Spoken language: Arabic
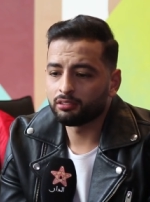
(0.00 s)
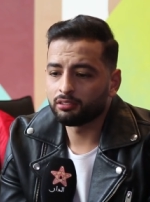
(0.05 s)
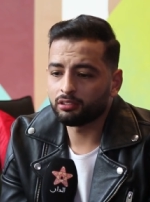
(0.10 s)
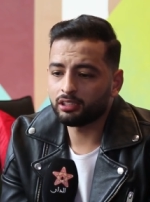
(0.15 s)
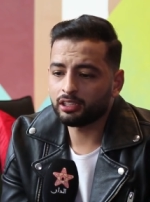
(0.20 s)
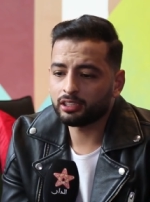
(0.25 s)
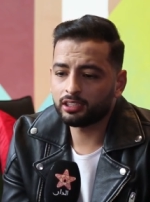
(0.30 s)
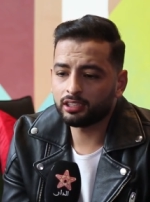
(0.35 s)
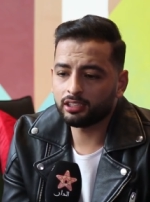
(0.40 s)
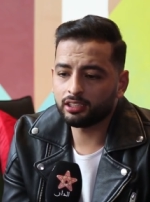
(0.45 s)

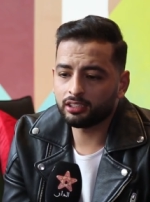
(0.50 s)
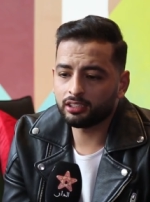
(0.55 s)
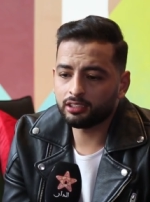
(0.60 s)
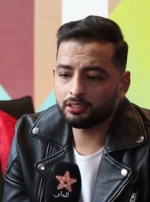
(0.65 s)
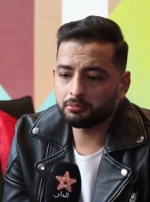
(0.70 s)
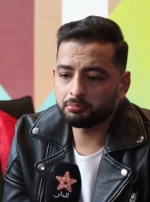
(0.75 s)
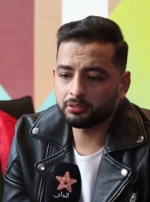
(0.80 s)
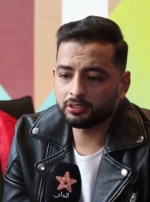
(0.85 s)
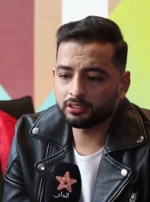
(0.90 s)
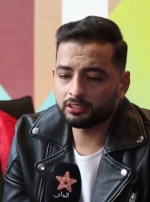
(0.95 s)
ولكن
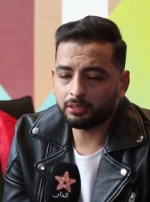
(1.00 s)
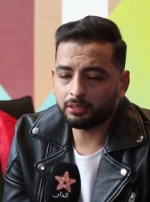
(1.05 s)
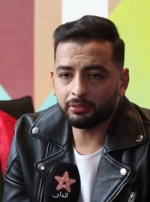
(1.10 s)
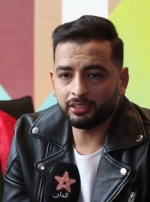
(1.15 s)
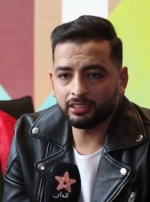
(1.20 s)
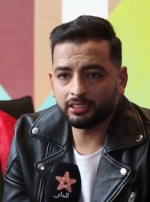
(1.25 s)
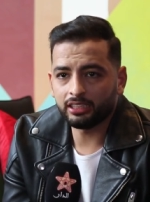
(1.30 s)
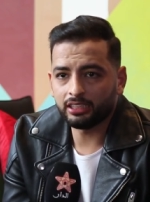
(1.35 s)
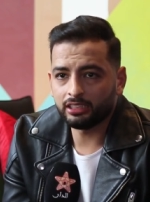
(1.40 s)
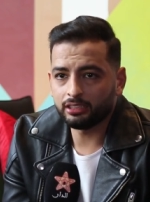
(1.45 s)
انا
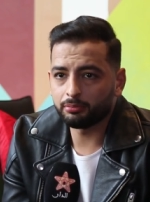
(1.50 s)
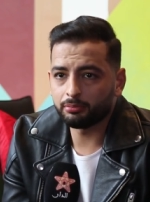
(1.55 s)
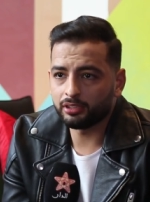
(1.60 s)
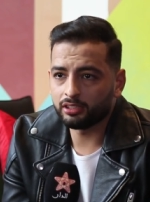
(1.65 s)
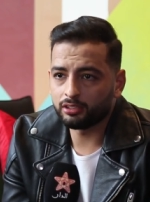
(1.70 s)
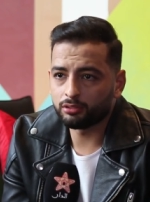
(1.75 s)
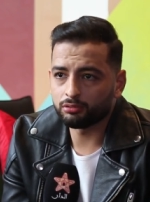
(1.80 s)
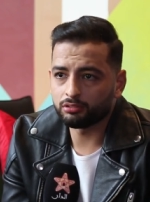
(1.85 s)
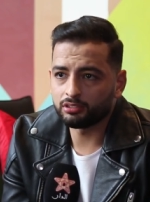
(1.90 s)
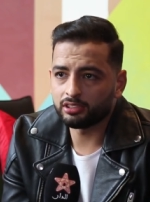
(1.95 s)
بالطبع ديالي
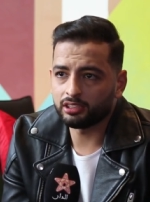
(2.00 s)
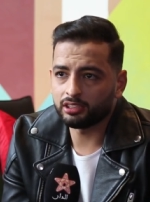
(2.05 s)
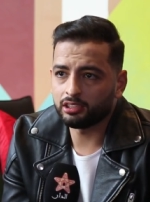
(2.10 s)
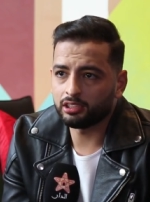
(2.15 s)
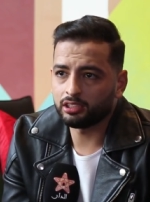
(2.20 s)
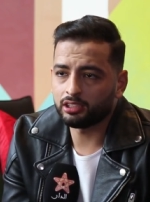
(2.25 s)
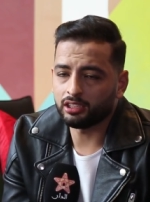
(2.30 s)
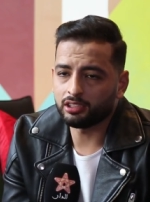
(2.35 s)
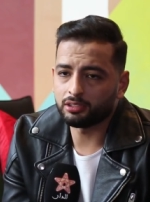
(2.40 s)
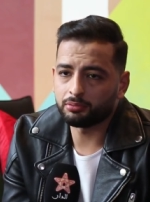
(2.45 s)

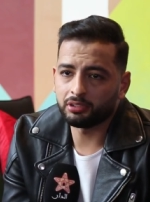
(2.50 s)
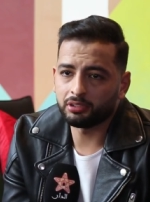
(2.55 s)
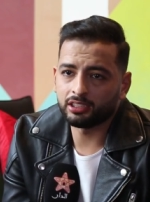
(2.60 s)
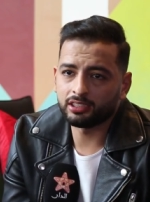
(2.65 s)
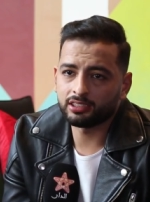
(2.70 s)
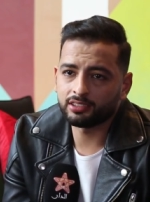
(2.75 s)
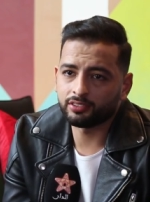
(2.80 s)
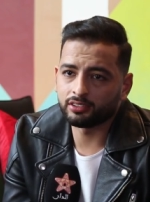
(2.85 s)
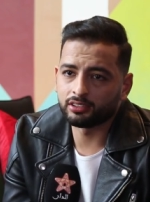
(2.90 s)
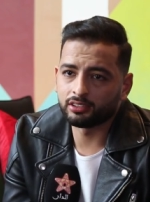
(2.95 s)
بيتوتي كيعجبني
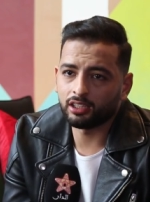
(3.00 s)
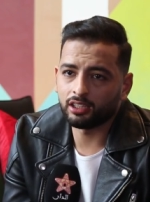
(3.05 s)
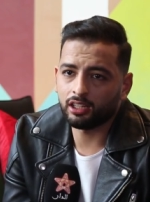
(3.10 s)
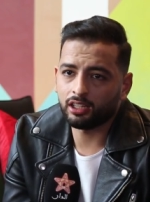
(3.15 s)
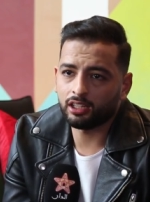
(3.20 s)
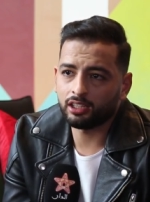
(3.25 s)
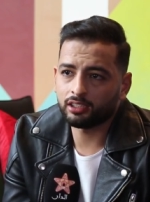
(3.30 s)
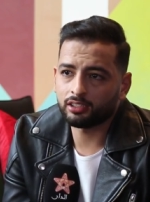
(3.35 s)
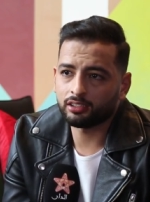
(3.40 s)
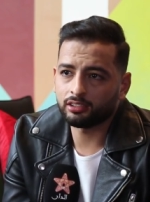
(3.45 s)
نجلس في
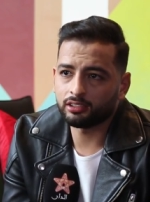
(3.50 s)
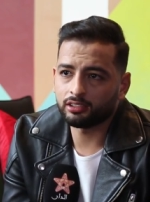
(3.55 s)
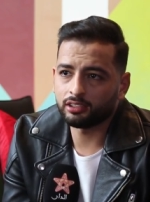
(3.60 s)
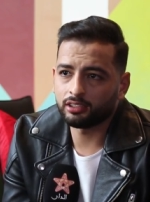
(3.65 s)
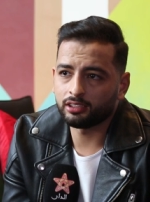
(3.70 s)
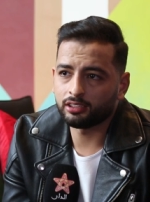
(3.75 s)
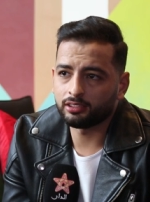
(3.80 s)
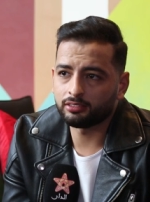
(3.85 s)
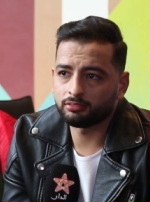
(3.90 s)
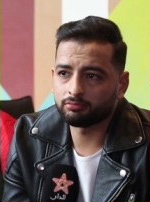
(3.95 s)
الدار
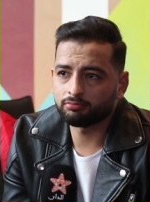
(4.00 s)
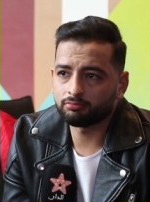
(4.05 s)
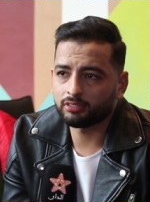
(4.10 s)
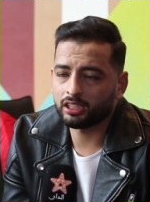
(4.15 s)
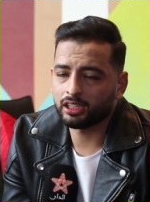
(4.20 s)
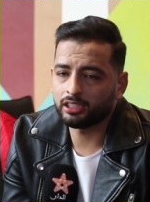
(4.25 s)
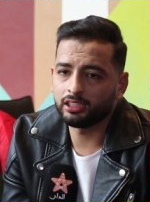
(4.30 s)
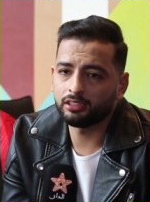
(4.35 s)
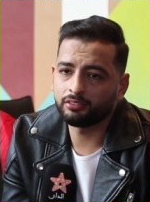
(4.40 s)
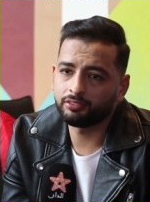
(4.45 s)
آه،
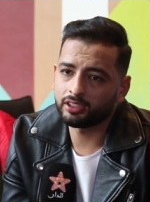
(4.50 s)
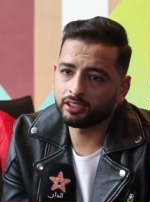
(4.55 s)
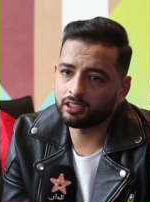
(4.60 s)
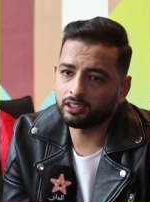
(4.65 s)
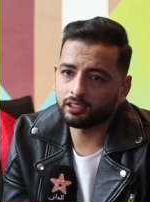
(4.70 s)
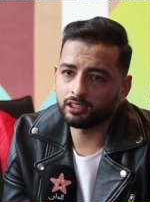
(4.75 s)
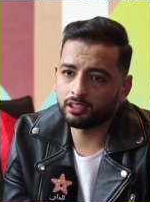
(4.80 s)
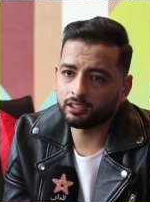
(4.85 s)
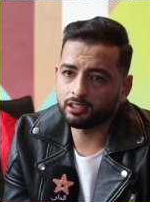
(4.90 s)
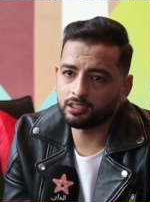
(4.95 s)
قليل في
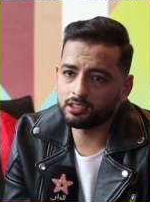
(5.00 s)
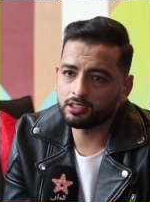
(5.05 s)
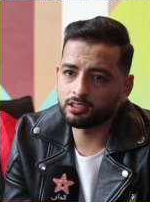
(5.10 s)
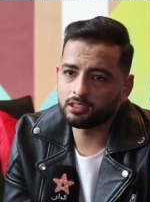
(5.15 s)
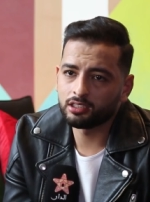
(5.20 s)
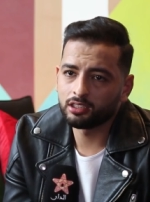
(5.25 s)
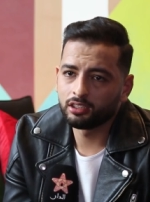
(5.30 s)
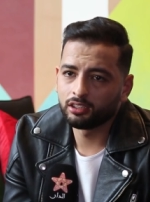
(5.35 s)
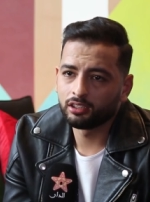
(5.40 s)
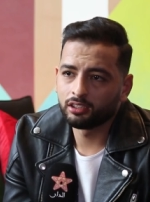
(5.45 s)
كنخرج
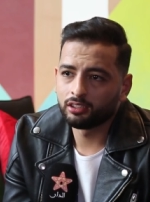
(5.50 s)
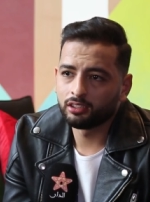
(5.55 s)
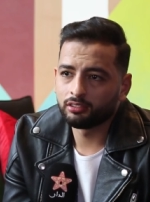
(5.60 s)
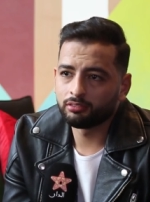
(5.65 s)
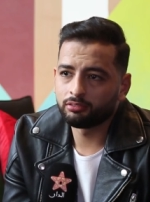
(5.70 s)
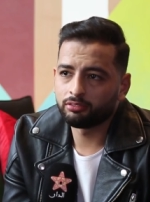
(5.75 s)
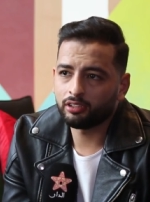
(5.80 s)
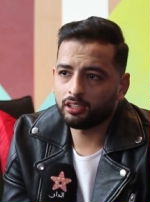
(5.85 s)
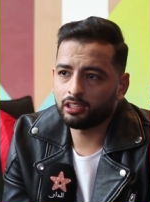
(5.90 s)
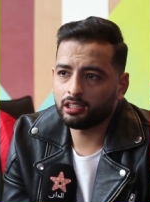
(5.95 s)

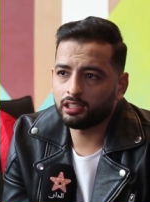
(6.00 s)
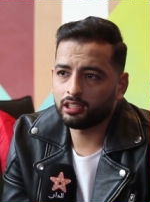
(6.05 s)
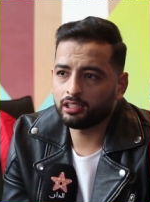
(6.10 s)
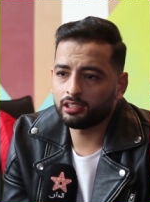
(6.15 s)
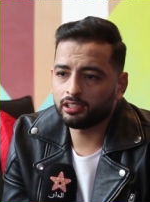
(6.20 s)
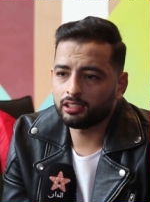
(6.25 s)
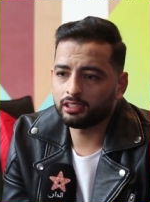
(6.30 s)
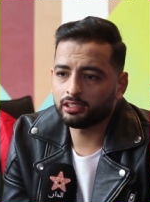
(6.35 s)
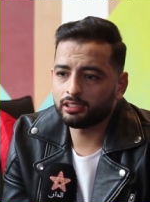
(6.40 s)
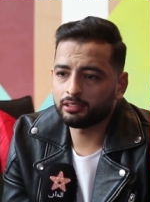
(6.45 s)

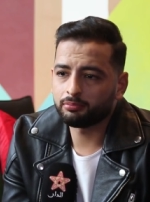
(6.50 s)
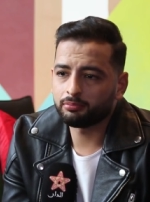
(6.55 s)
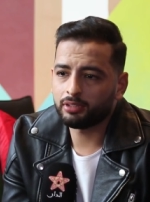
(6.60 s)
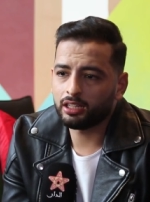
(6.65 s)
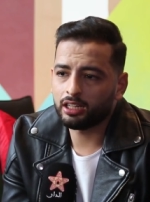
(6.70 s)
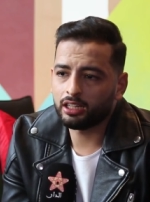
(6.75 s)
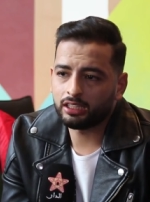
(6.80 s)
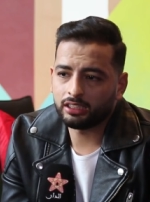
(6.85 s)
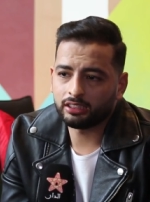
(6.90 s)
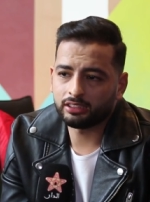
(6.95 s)

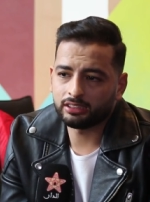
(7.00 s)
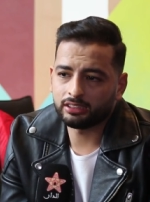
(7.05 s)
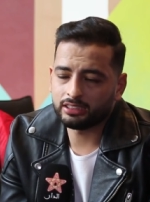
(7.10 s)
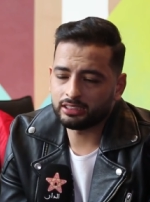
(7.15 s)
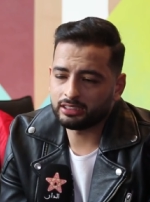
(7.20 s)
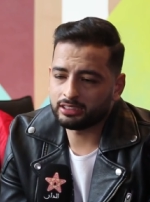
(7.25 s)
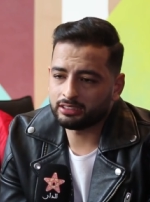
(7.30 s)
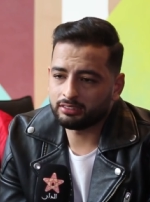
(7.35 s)
فما